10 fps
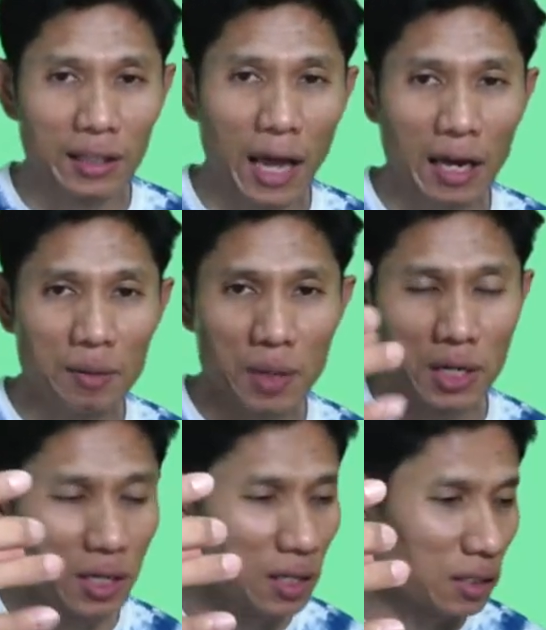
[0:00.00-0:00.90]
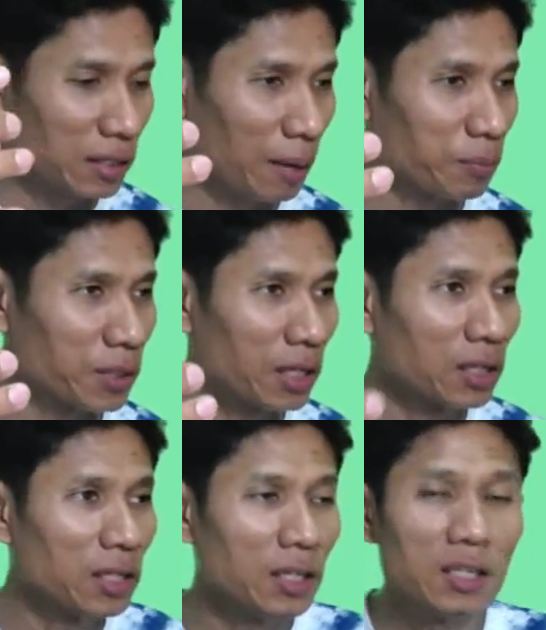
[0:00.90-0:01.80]
ทั้งมือจับสิ่ง
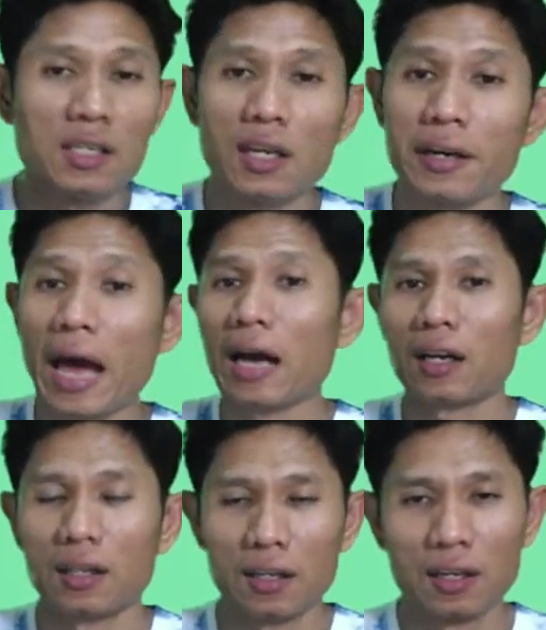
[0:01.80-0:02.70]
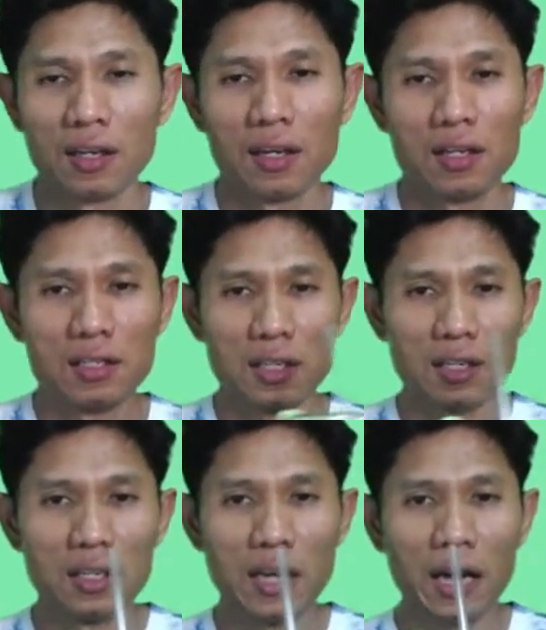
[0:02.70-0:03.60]
ที่หนัก สิ่ง
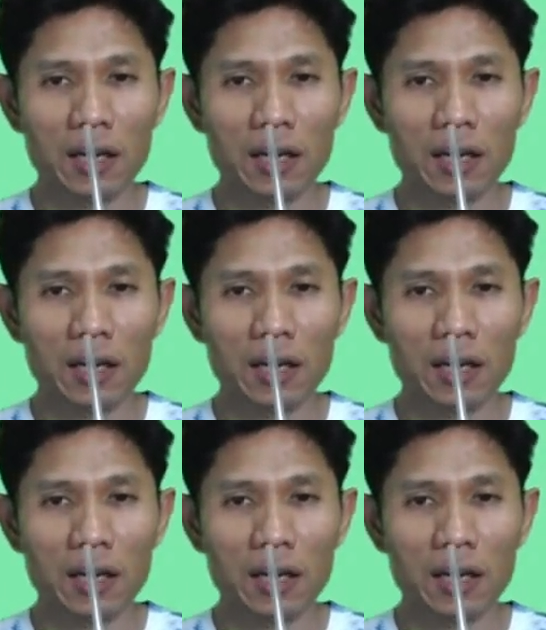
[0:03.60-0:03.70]
ที่หนัก